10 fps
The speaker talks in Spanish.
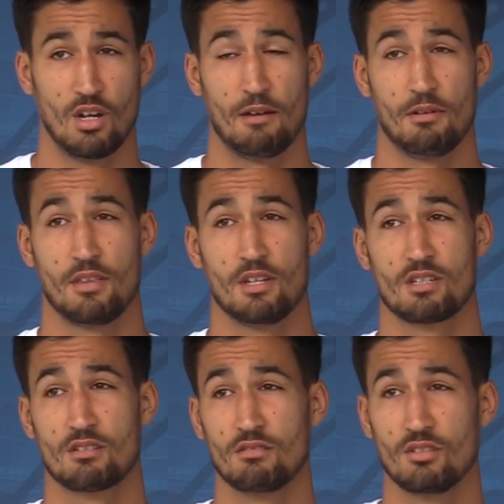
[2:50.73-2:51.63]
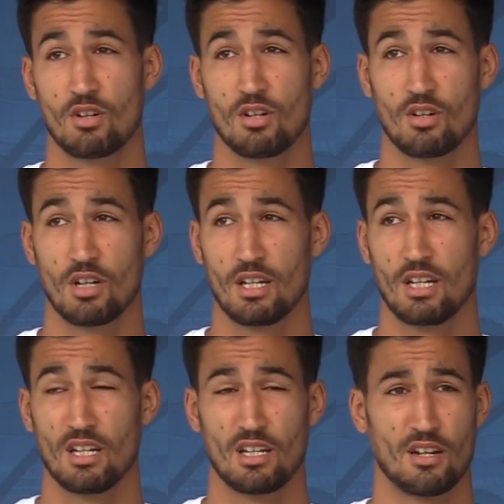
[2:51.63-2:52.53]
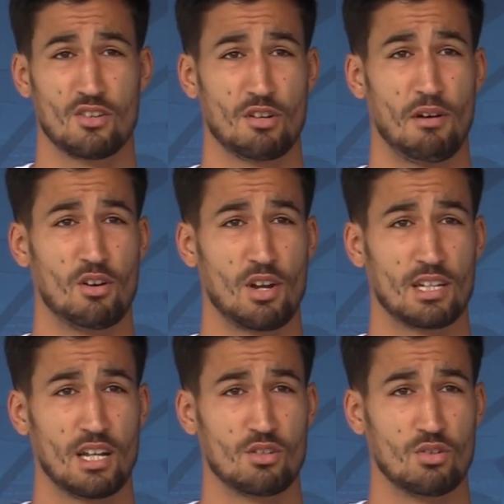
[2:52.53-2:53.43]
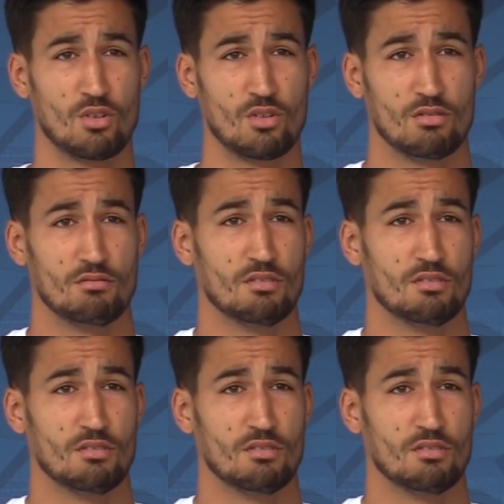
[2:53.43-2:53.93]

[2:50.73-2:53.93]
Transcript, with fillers: A veces yo creo que, no se valora tanto, ¿no?